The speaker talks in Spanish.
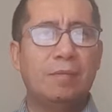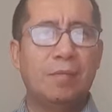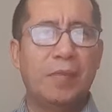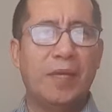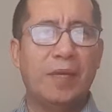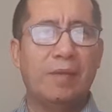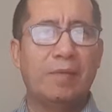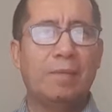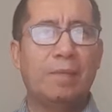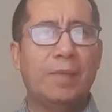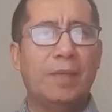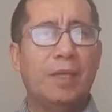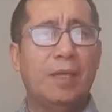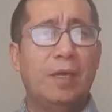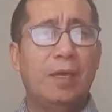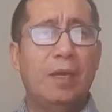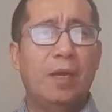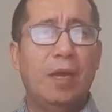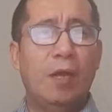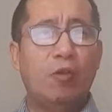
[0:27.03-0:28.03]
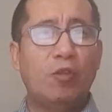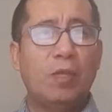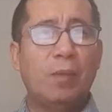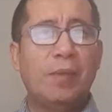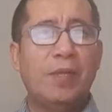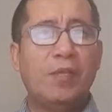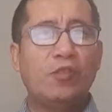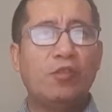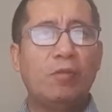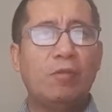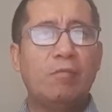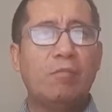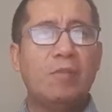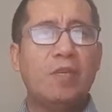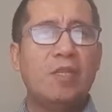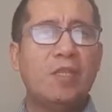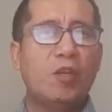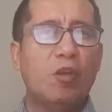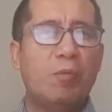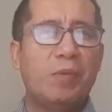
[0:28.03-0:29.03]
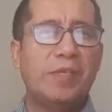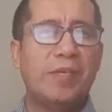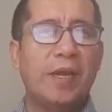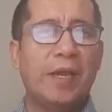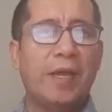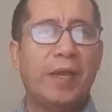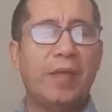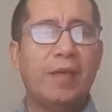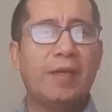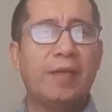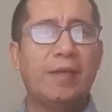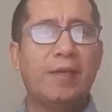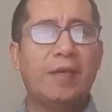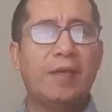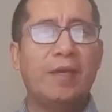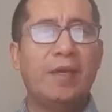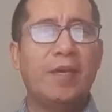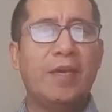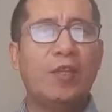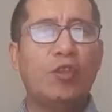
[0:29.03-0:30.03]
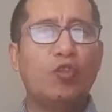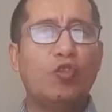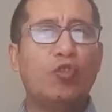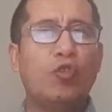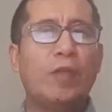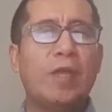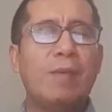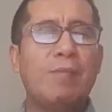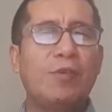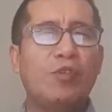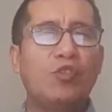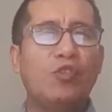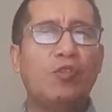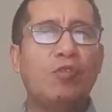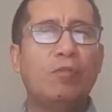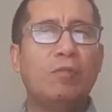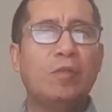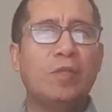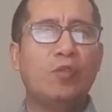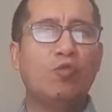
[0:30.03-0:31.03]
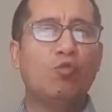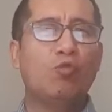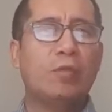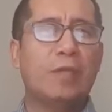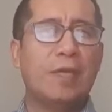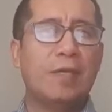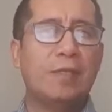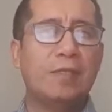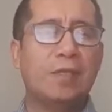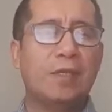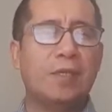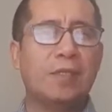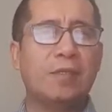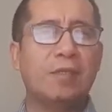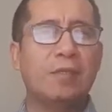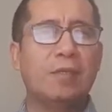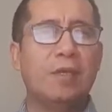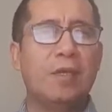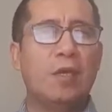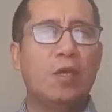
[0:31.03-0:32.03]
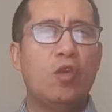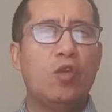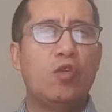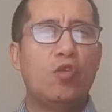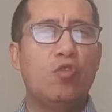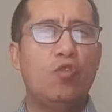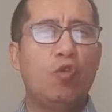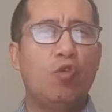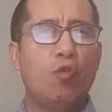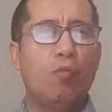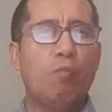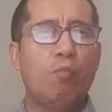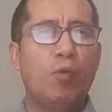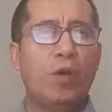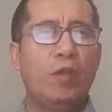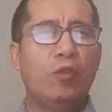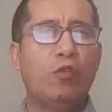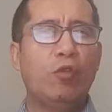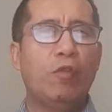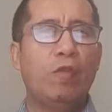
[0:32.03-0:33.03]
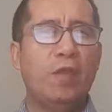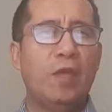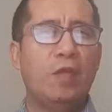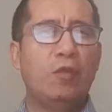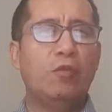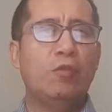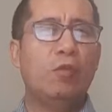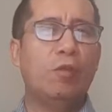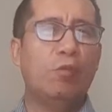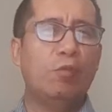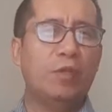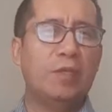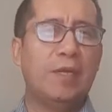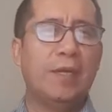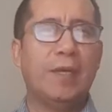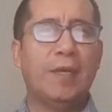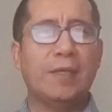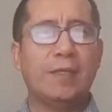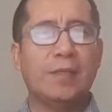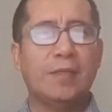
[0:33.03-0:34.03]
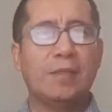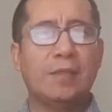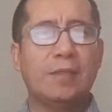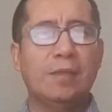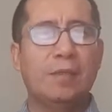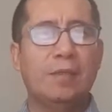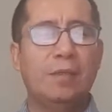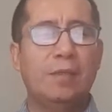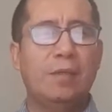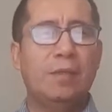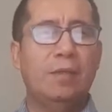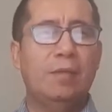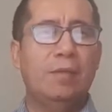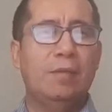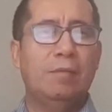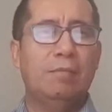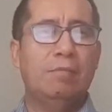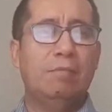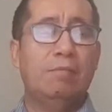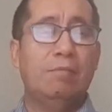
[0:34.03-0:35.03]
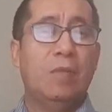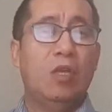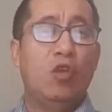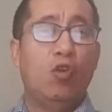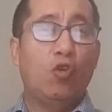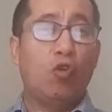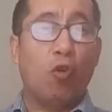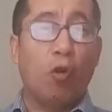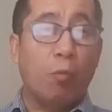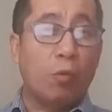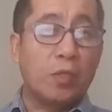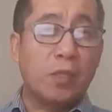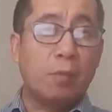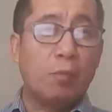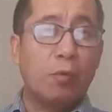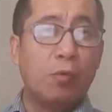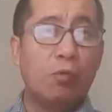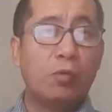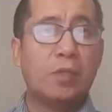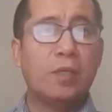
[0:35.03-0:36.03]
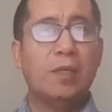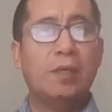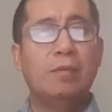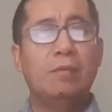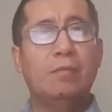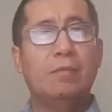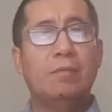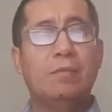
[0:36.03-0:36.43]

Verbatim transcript: Bien, la contaminación intradomiciliaria es toda emisión de sustancias y o compuestos dentro de nuestras casas. ¿Cómo se produce?